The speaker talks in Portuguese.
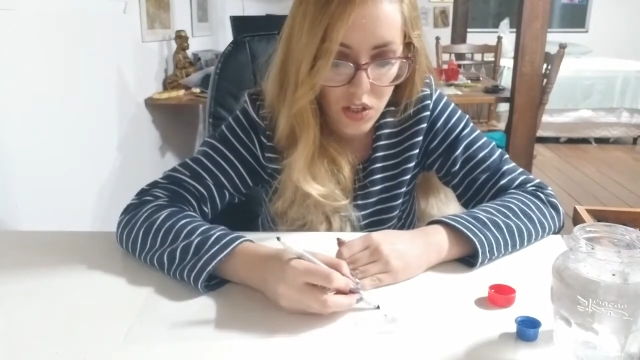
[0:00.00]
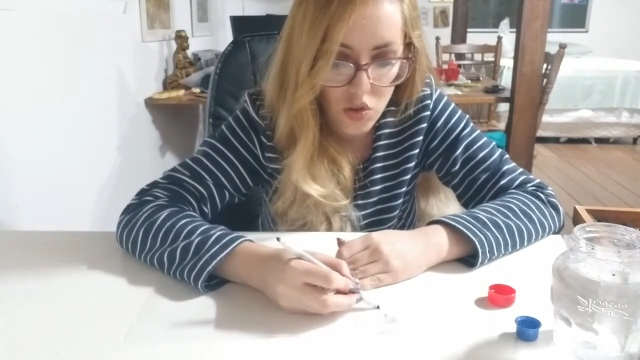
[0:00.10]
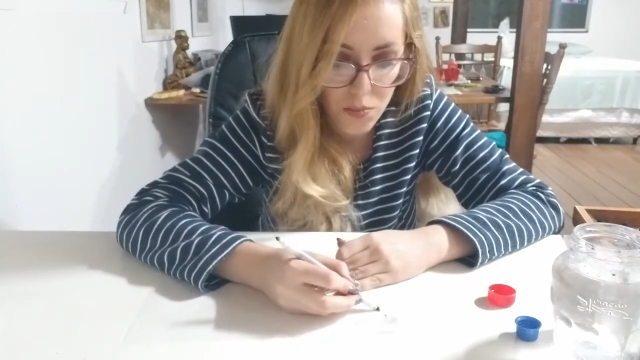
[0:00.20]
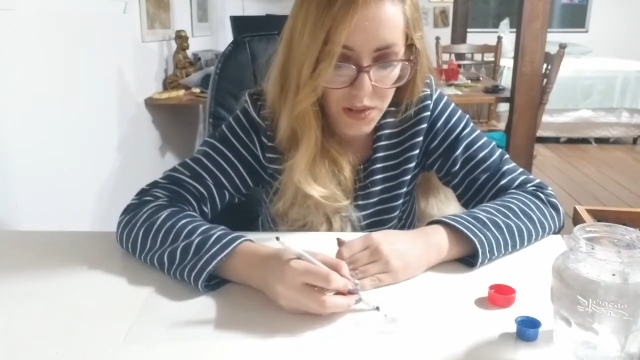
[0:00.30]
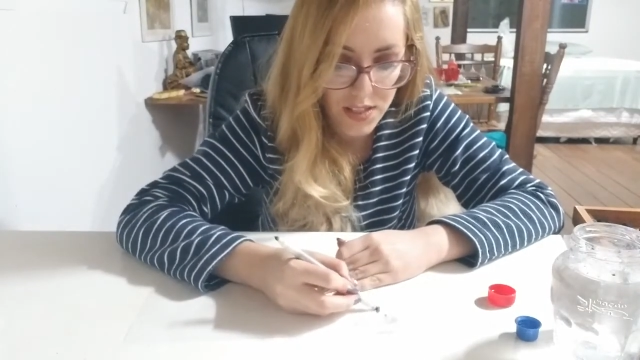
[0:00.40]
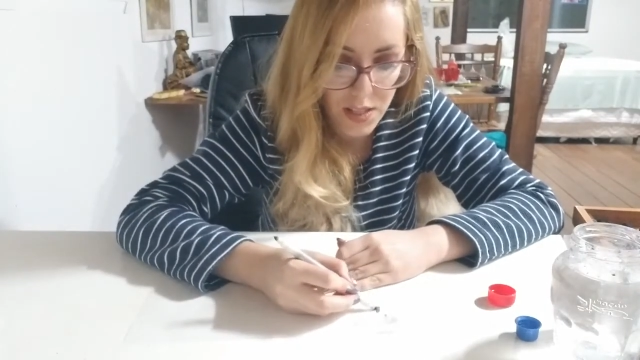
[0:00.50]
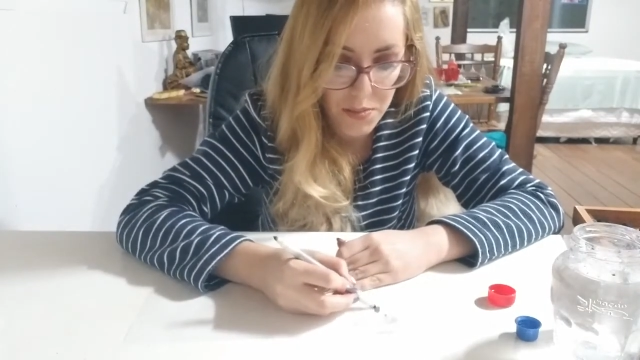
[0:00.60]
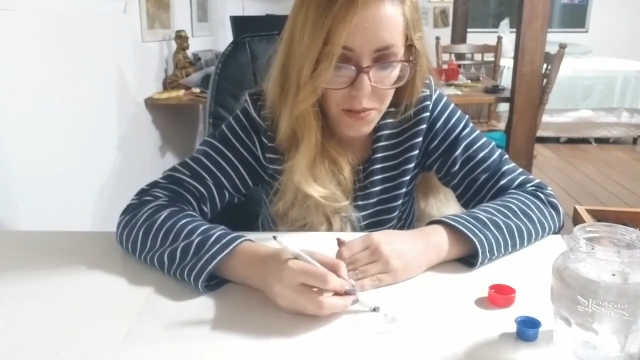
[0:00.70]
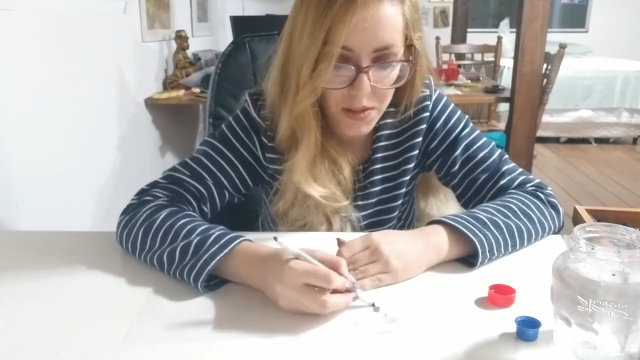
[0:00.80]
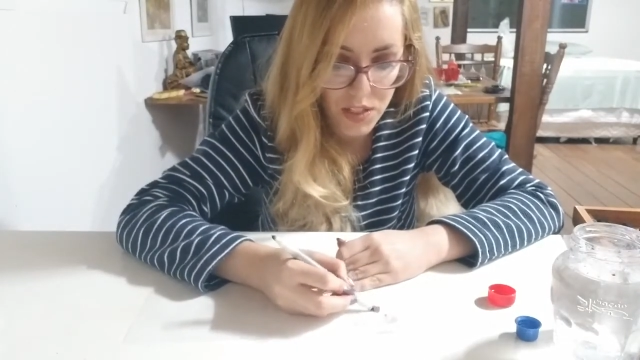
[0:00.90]
de
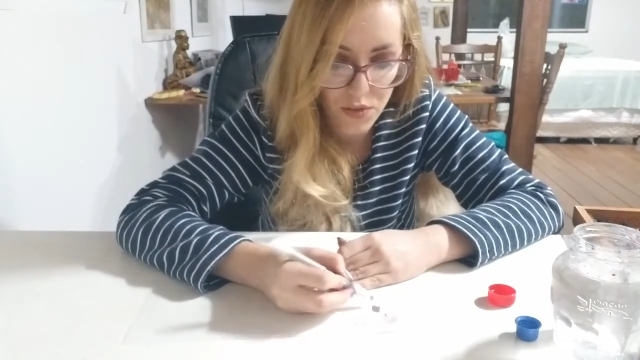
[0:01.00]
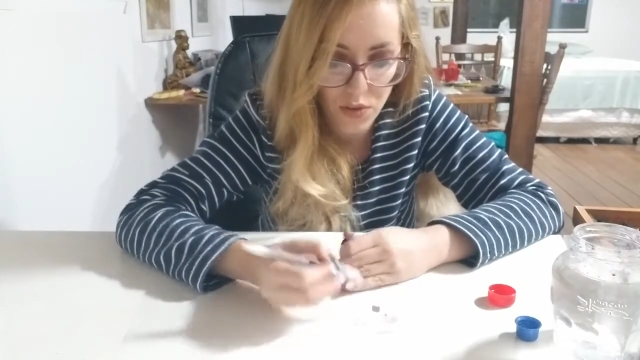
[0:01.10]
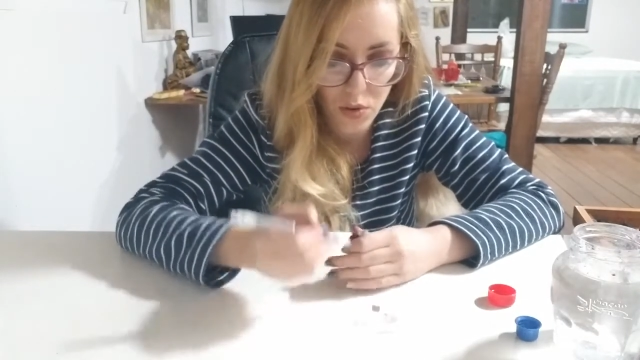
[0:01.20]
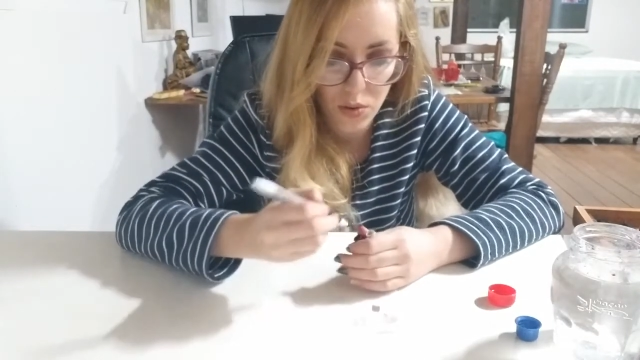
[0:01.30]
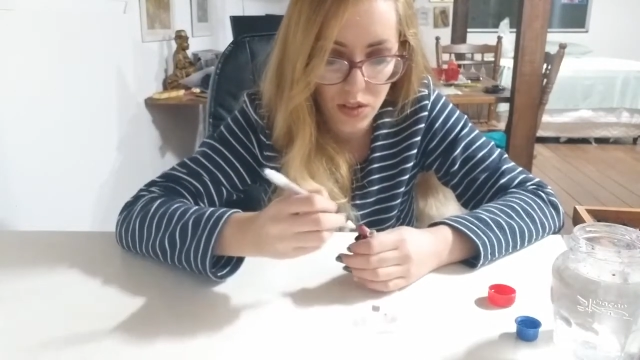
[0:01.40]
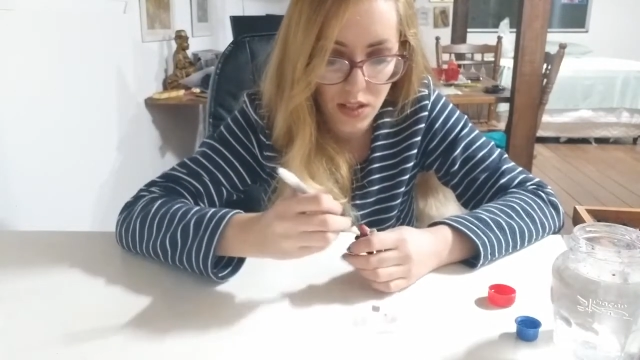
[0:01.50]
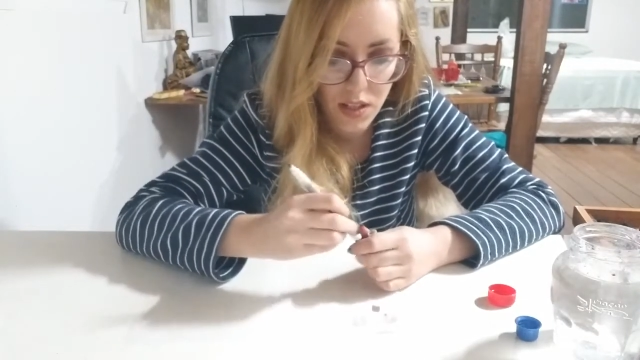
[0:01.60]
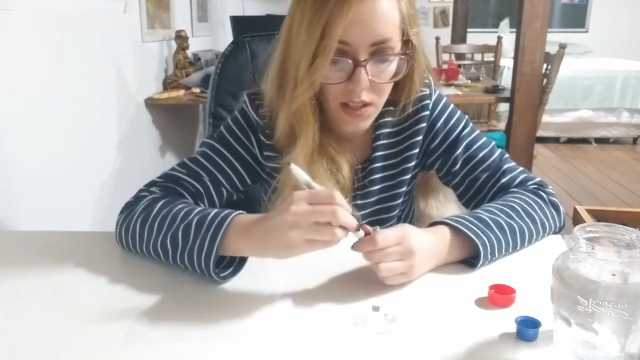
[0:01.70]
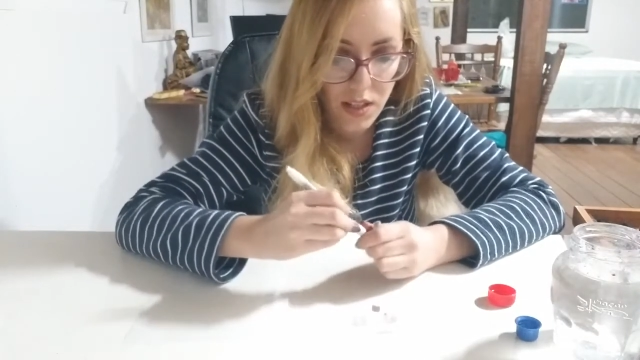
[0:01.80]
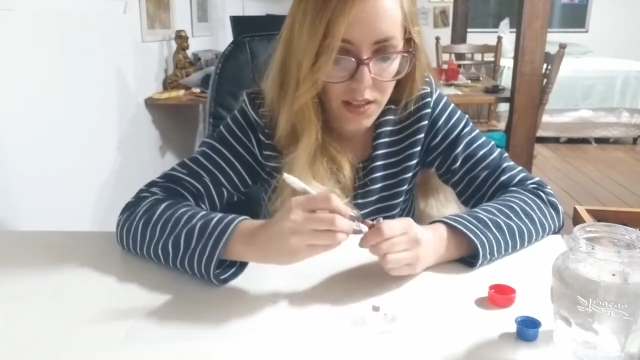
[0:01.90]
perceber, mas eu vou
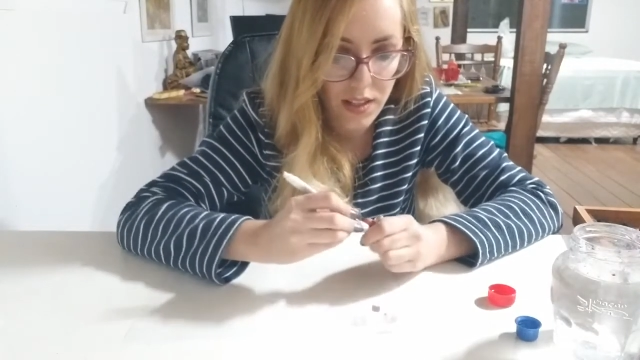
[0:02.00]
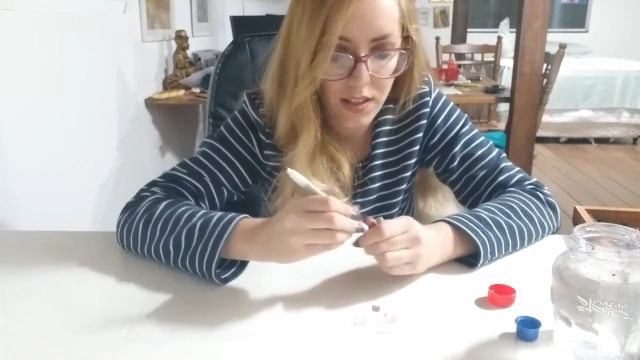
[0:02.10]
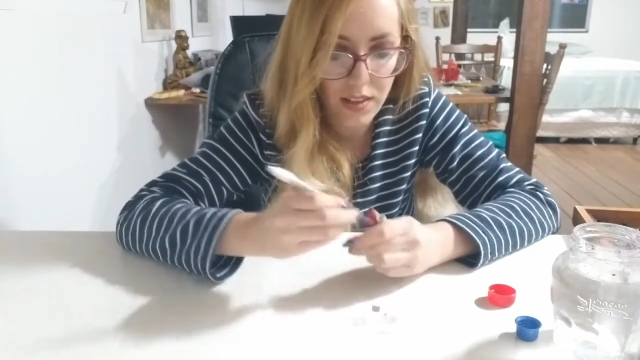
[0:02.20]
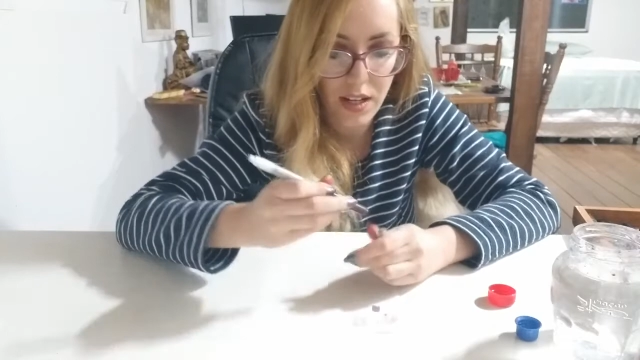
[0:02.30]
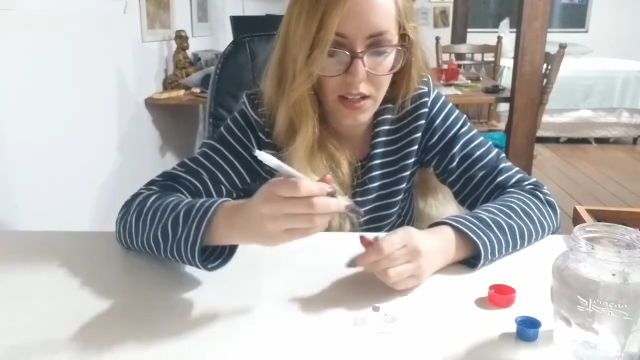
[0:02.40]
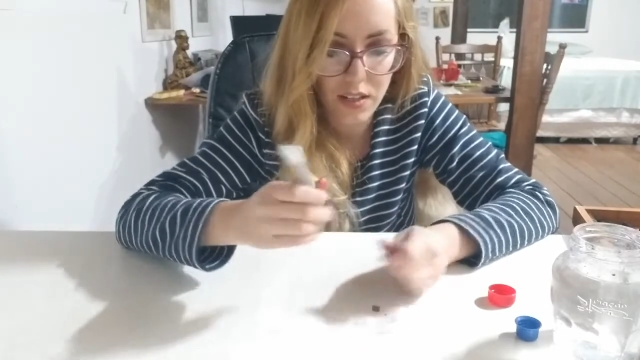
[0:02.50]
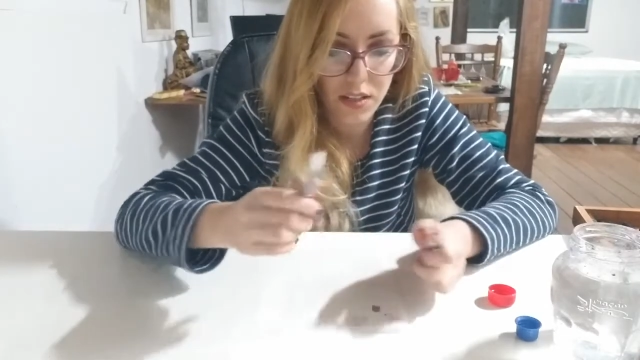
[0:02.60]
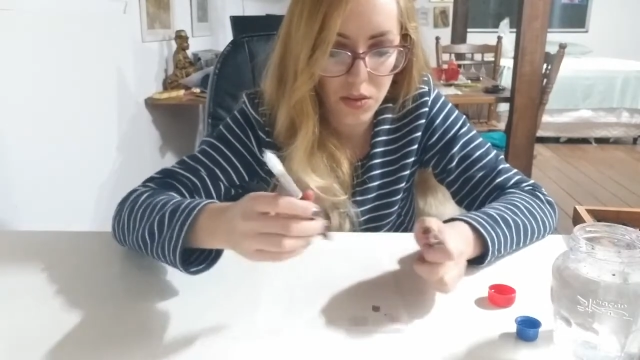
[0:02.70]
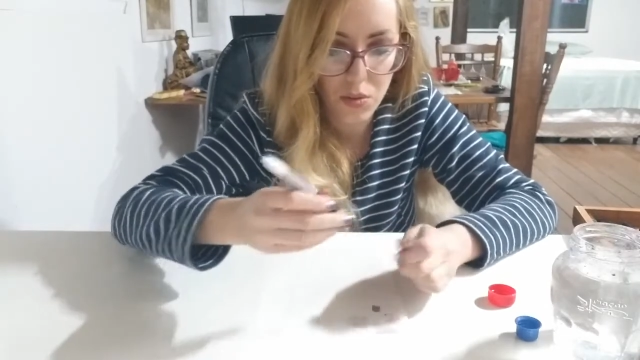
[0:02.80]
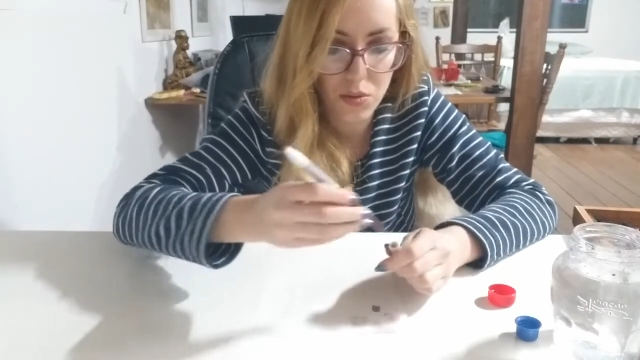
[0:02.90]
tentar
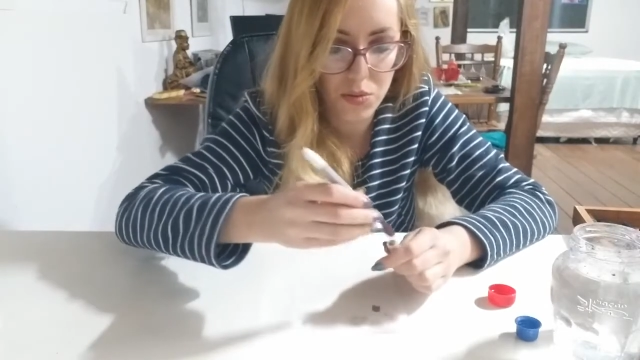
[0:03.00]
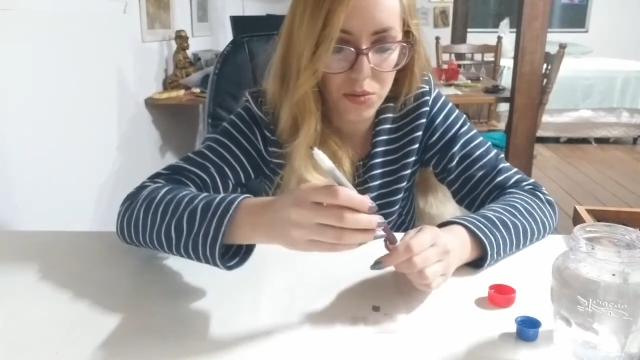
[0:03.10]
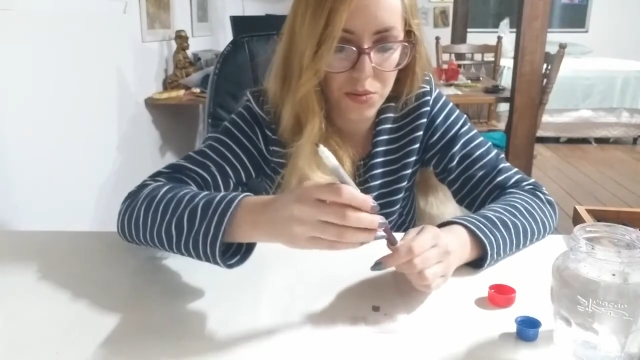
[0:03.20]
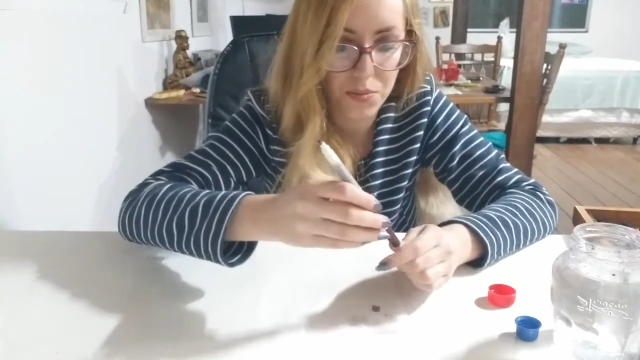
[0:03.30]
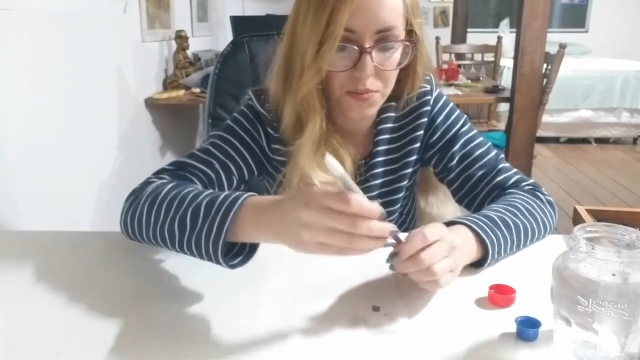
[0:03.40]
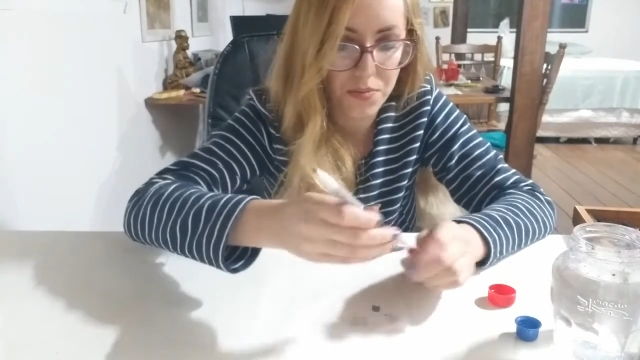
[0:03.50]
aqui com